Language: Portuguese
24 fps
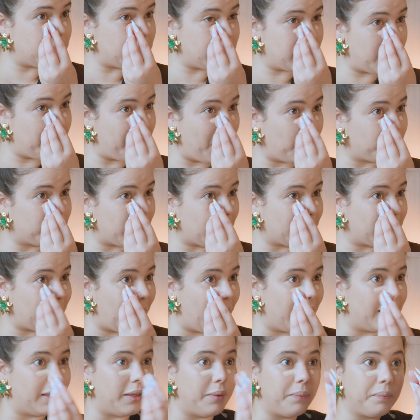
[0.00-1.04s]
de ser
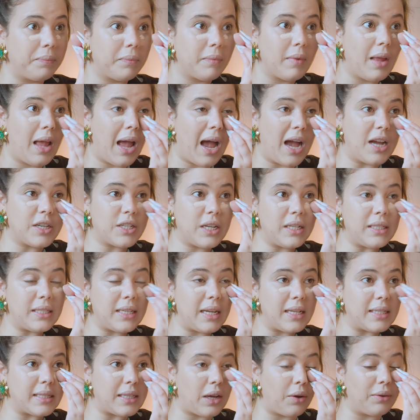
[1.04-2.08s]
maltratada. A gente
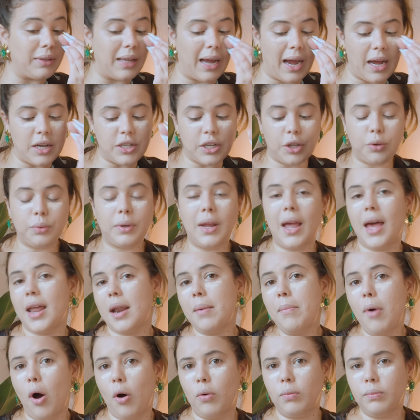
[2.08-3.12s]
sente saudade é do que
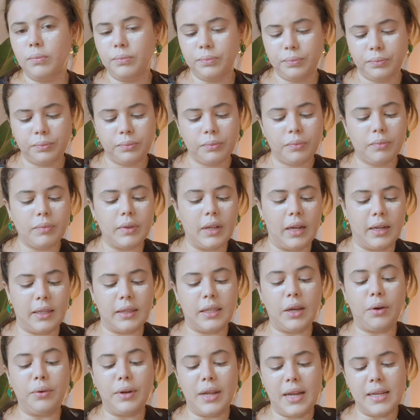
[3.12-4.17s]
era bom.
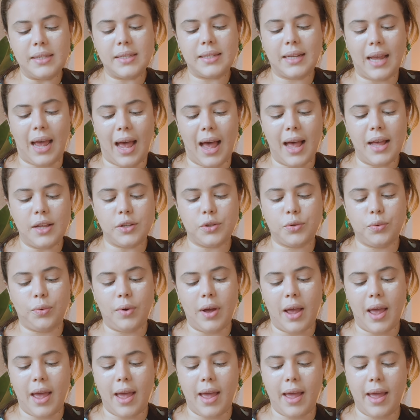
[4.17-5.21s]
Então, nesse caso,
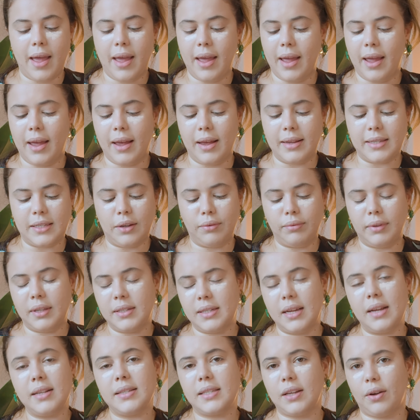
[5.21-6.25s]
é, você não
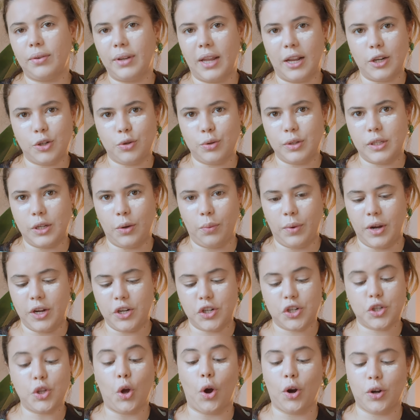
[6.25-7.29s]
sente saudade do seu
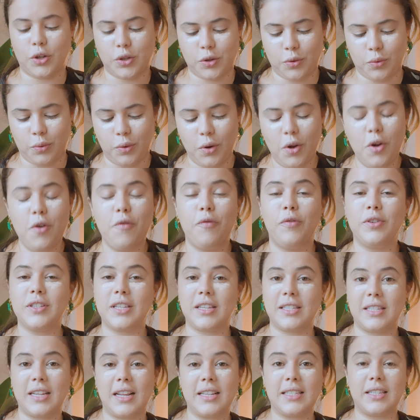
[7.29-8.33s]
ex tóxico.
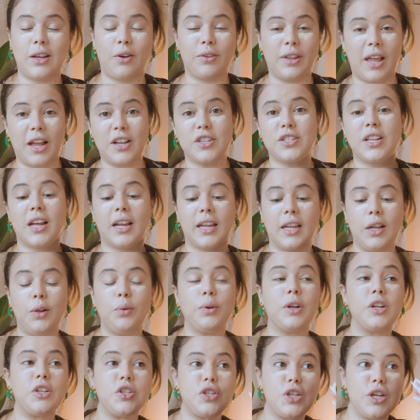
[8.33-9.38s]
Você sente saudade
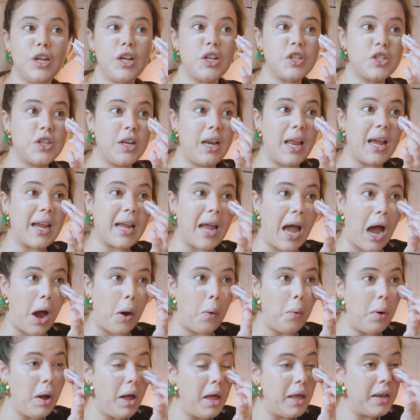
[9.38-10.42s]
daquilo que tinha de
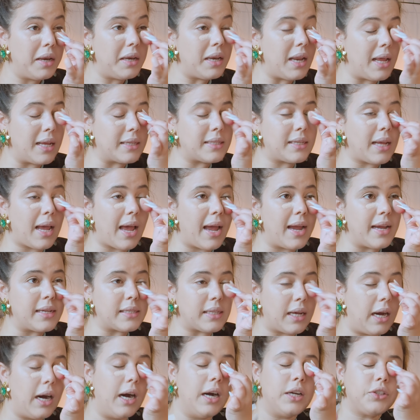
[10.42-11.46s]
legal nesse
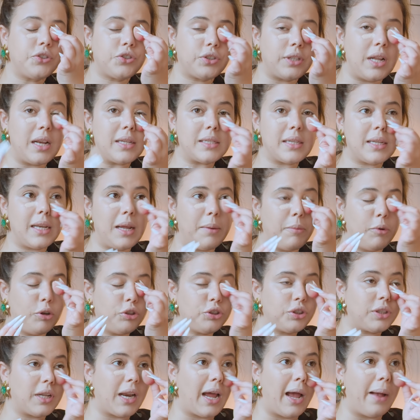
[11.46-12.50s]
ex antes dele se
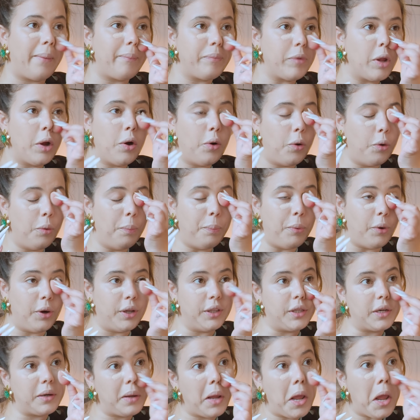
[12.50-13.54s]
demonstrar um
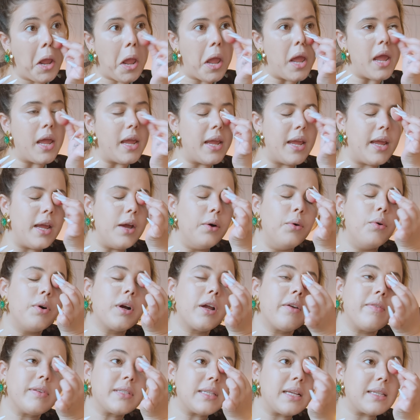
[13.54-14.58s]
podre. E o
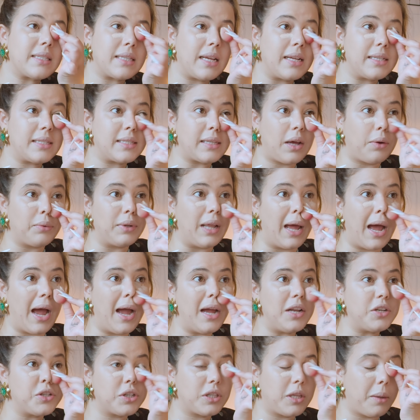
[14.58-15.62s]
que você sente
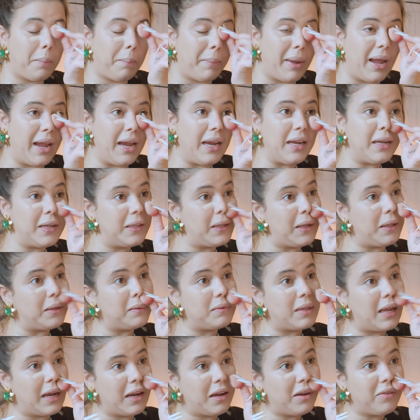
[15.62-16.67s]
saudade também
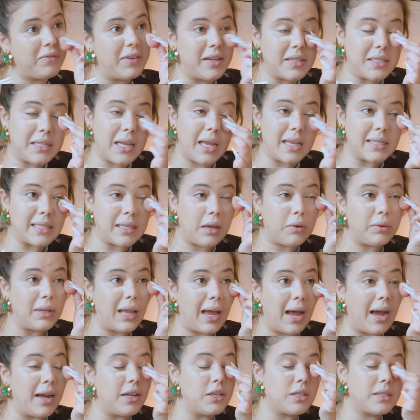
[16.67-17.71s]
tem que ver se é
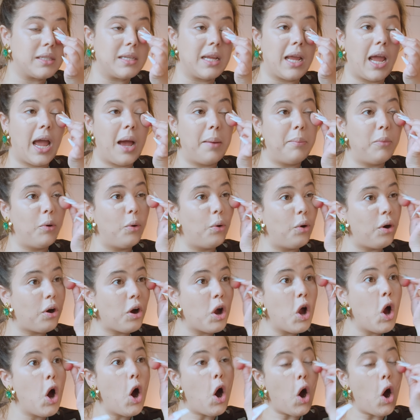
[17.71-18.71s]
saudade, se é amor